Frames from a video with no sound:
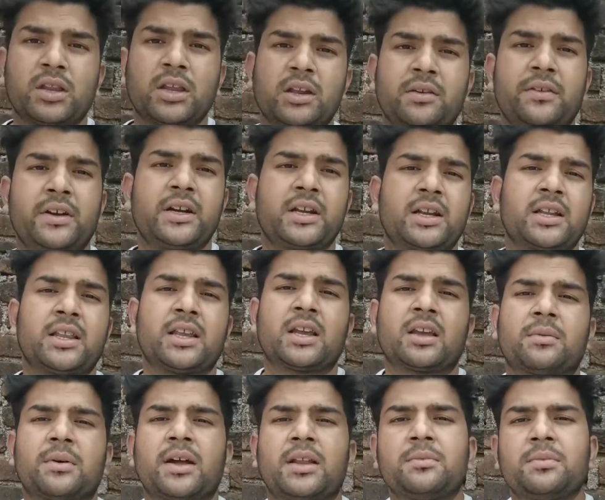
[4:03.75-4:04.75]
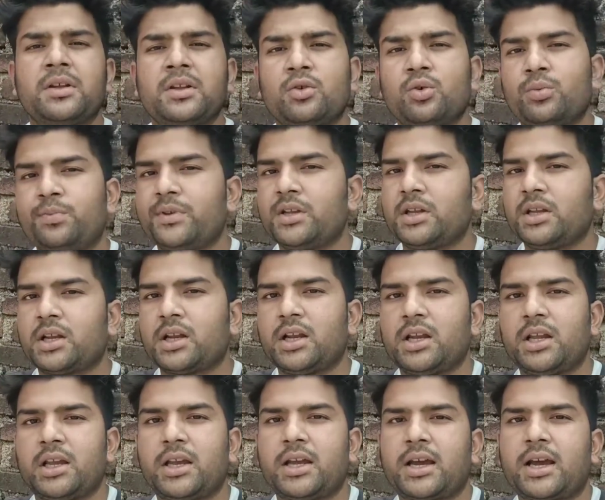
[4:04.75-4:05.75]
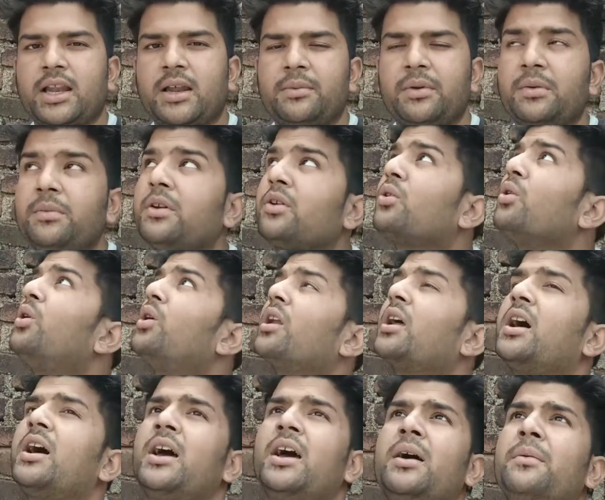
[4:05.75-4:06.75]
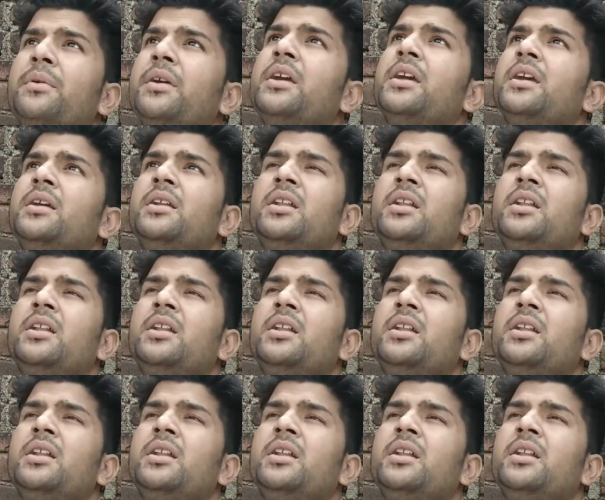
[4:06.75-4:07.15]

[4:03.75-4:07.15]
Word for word: देर वेट करने के बाद भी धूप नहीं निकली है यार अभी भी कोहरा है अभी